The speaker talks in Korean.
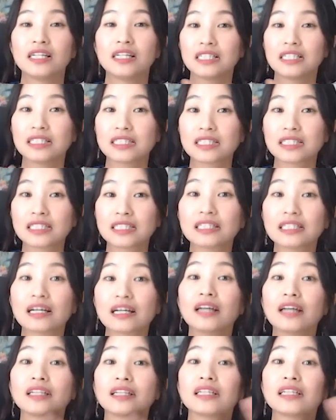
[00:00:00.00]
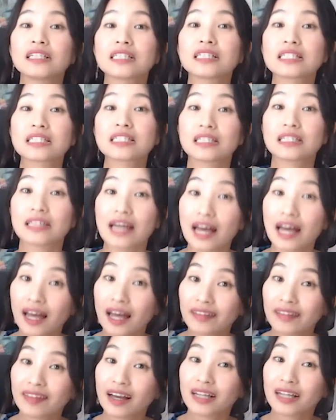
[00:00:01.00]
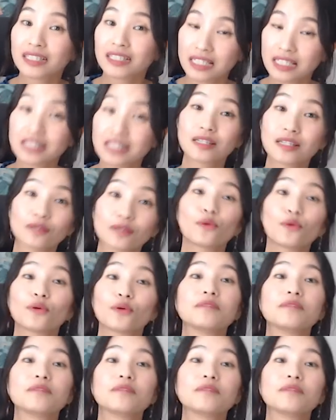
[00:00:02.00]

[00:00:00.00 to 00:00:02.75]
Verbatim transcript: 시간이 지나 내가 진짜로